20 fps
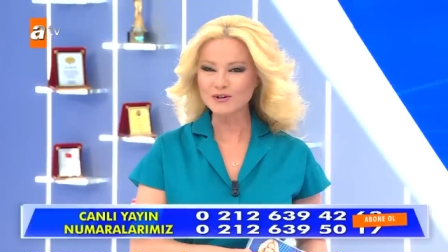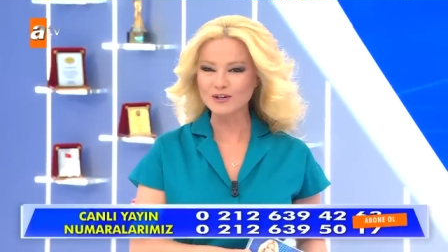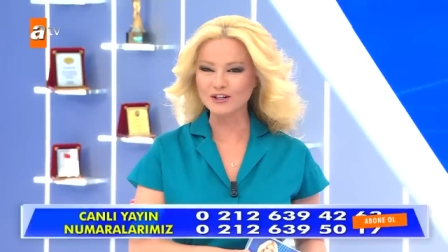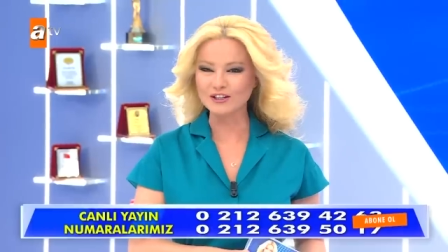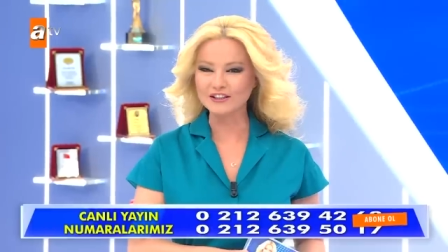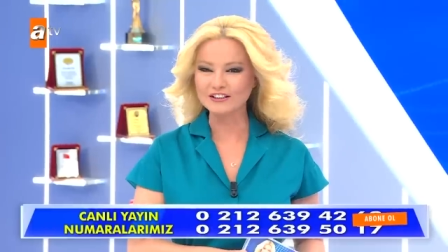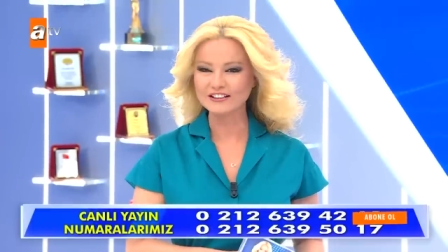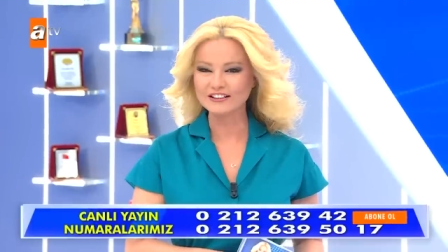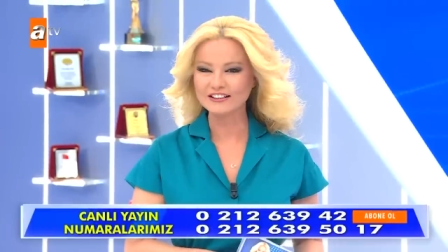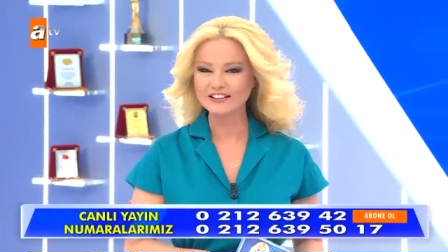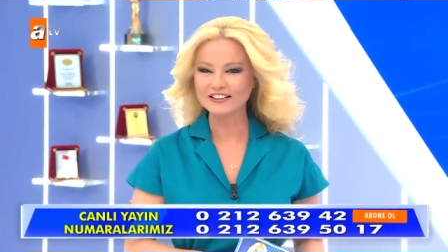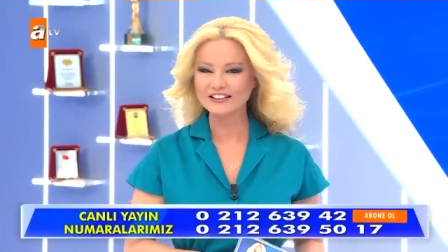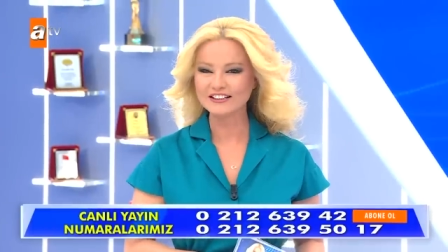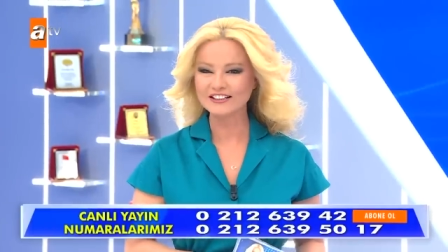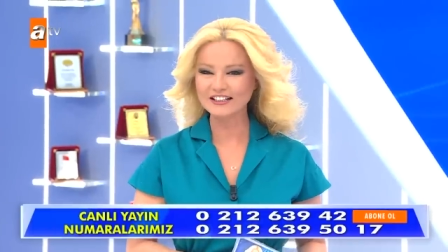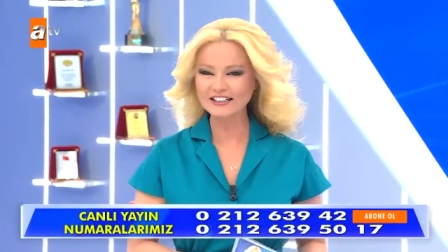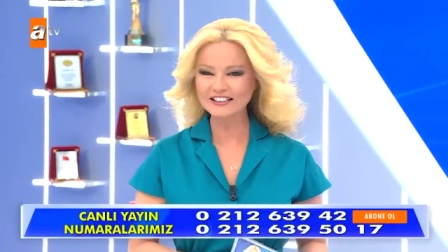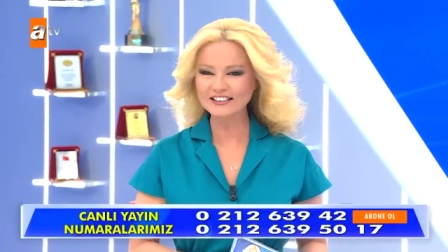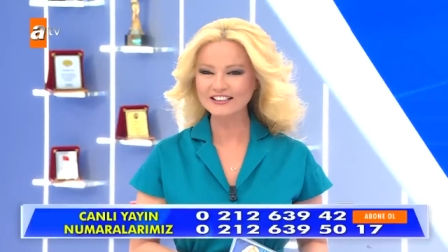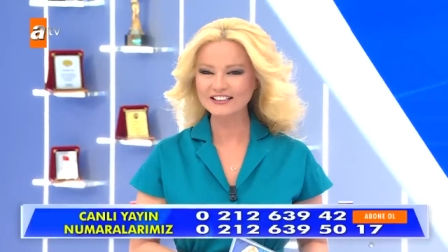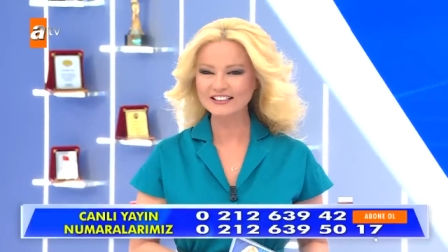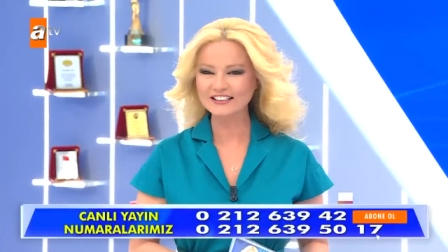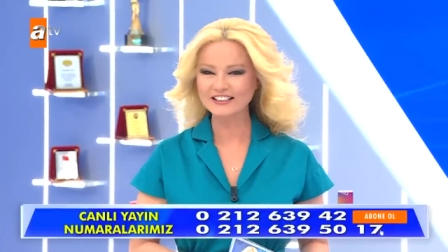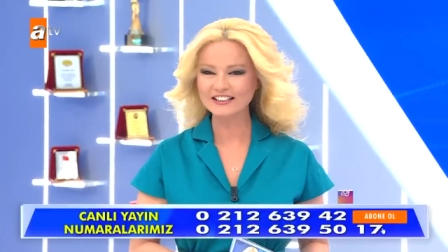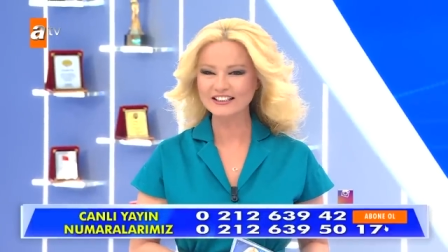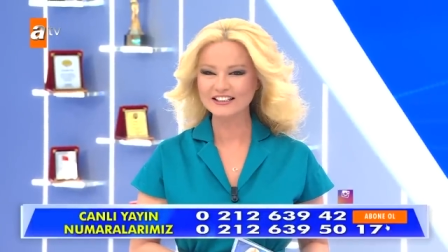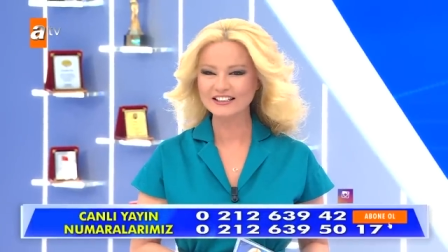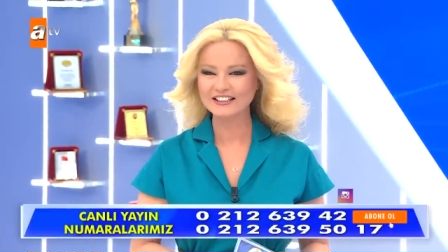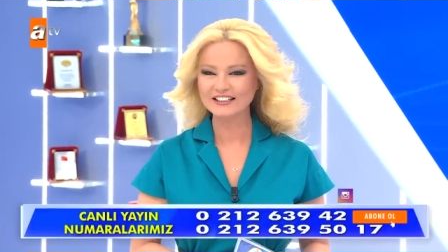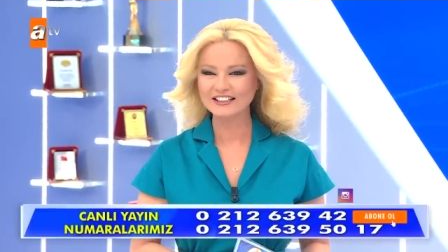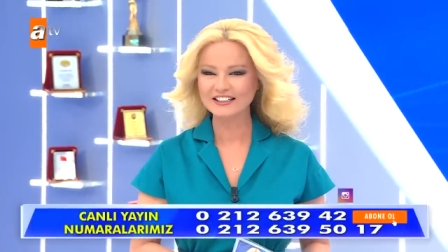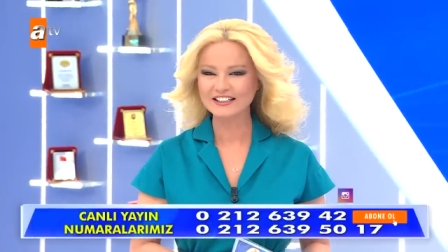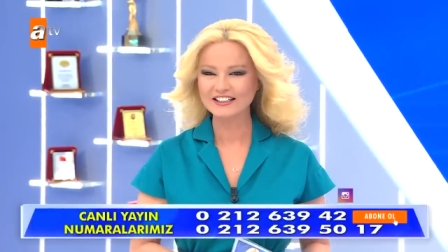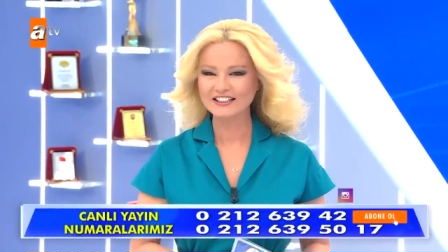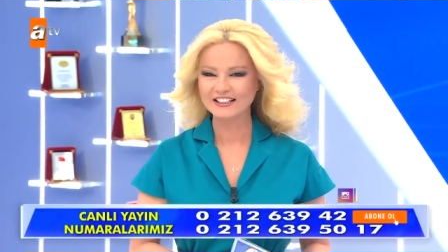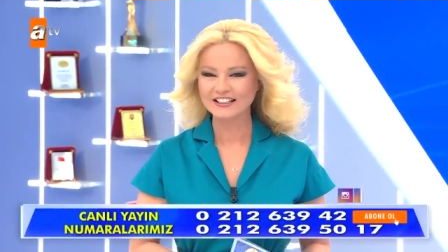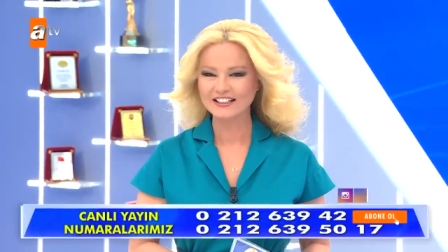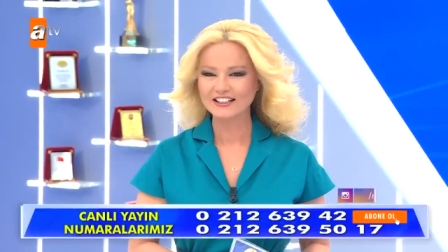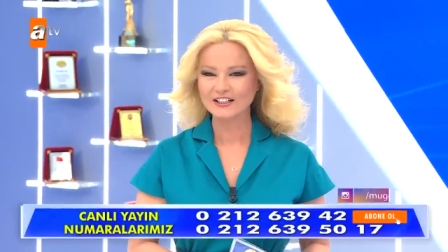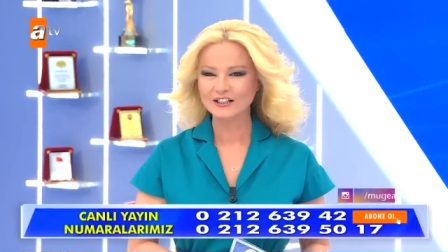bugün. Evet, evet, ha? evet.
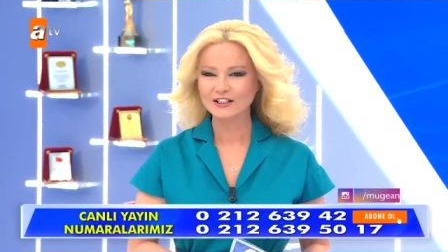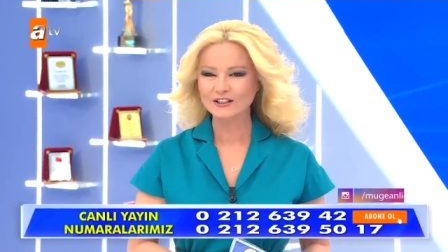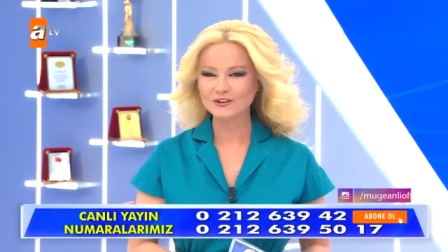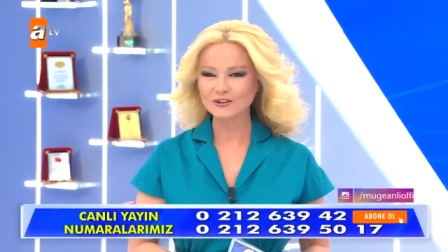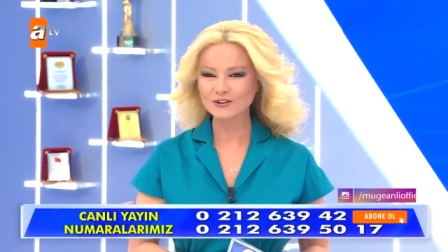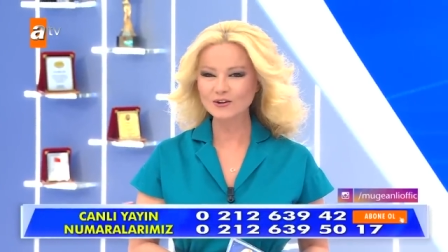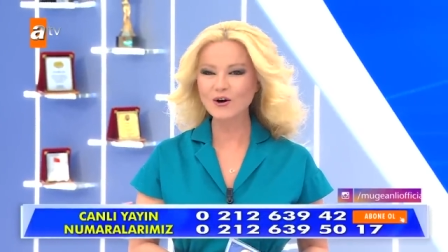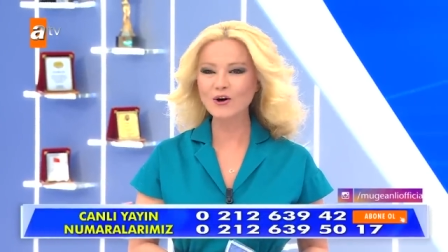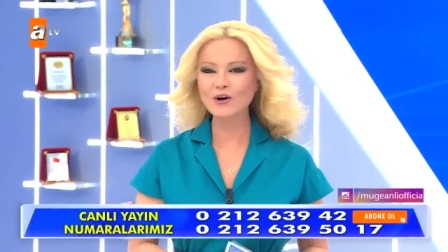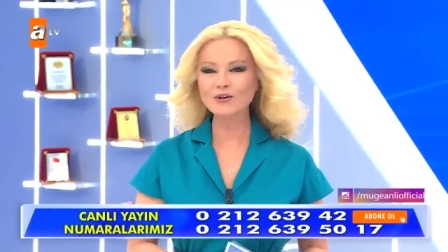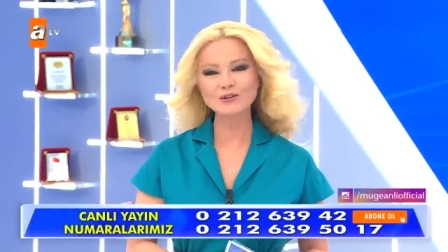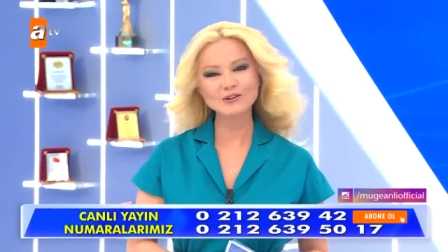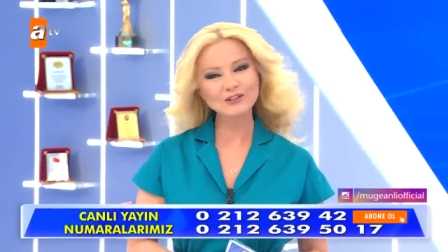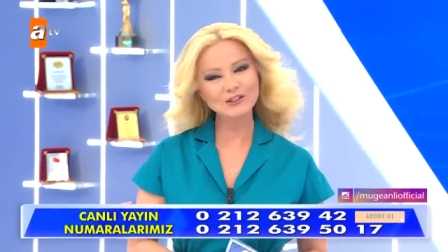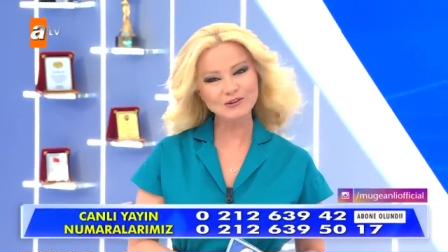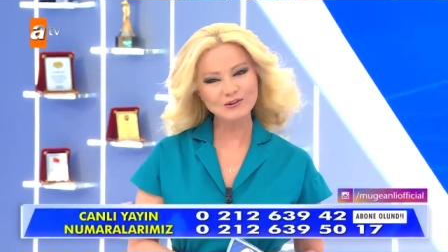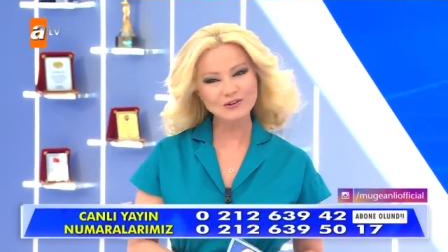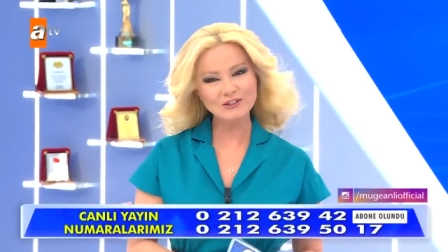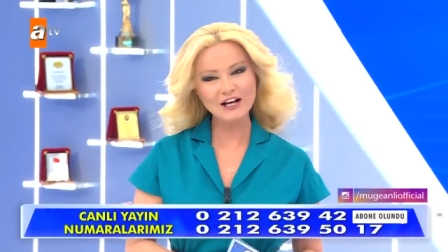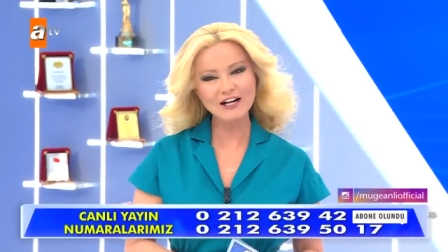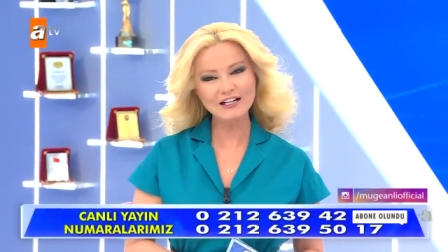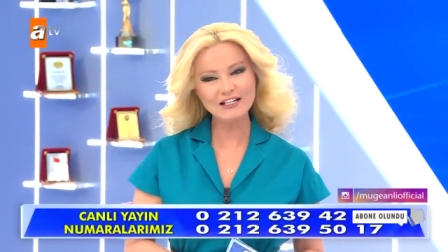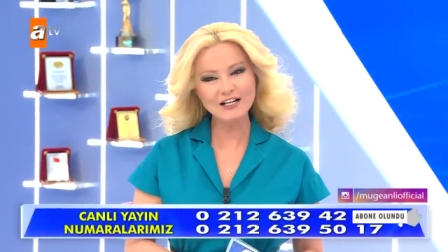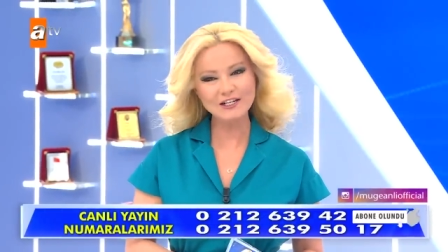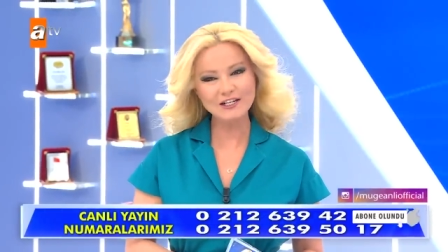Evet. Dinoğlu'na güzel